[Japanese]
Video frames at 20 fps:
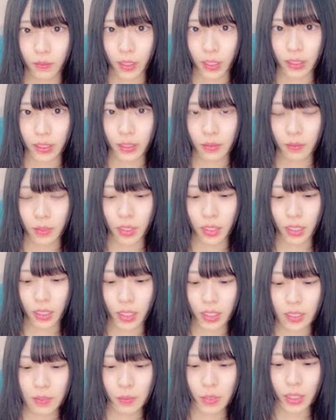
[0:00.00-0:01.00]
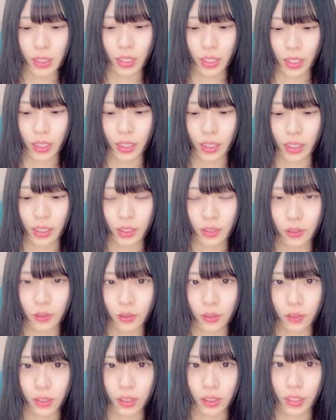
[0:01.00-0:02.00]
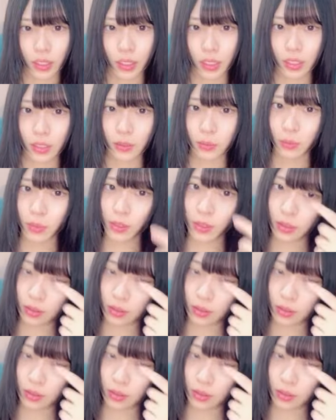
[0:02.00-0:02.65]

かすみんあかすみんならいそう確かにかすみ